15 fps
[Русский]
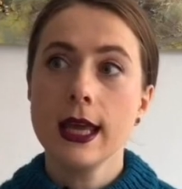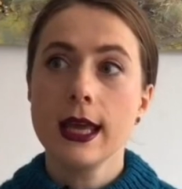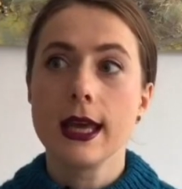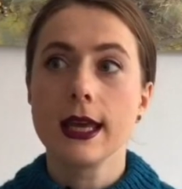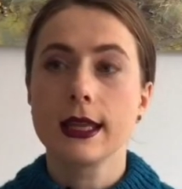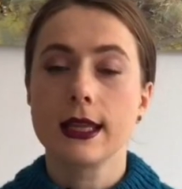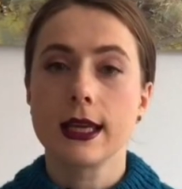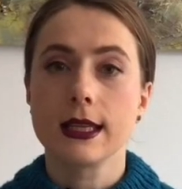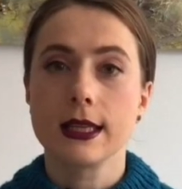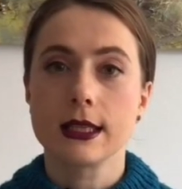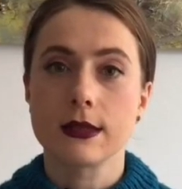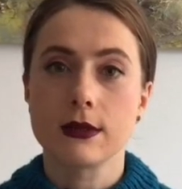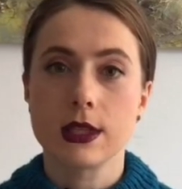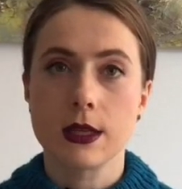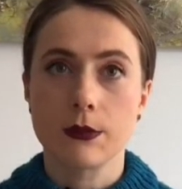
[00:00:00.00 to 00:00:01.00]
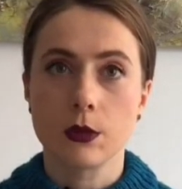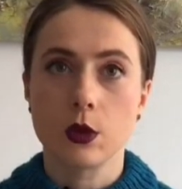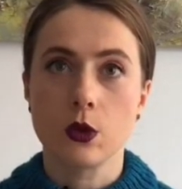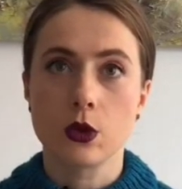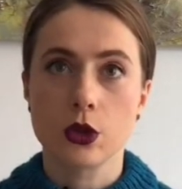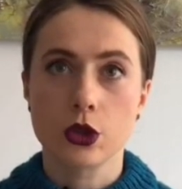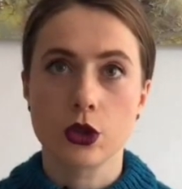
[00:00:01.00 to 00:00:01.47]
это не совсем
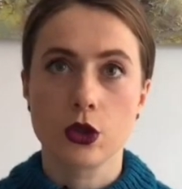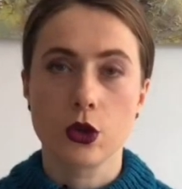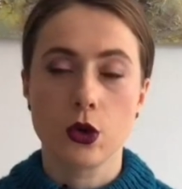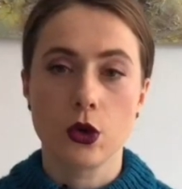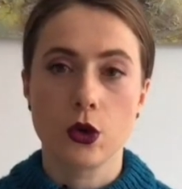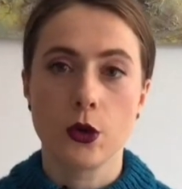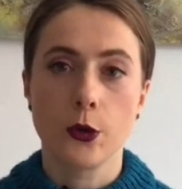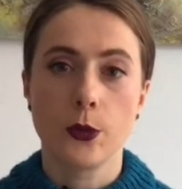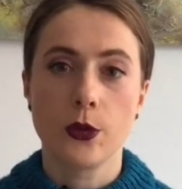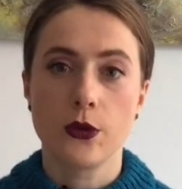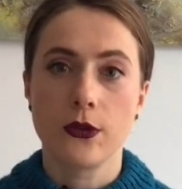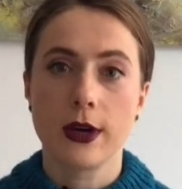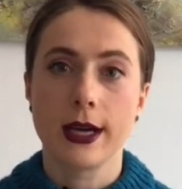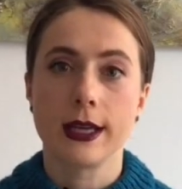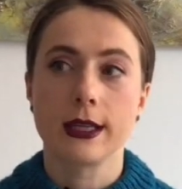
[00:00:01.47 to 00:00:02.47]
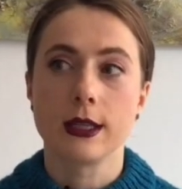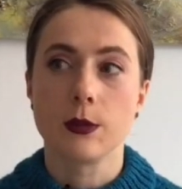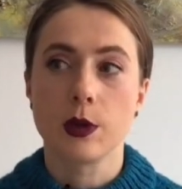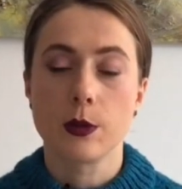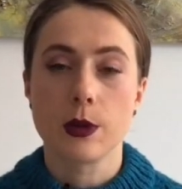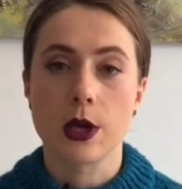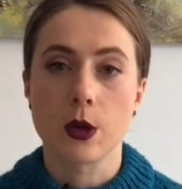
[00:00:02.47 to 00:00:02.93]
то, что бывает,
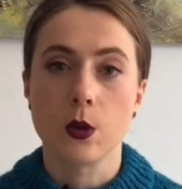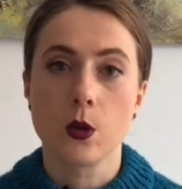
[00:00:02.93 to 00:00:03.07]
например,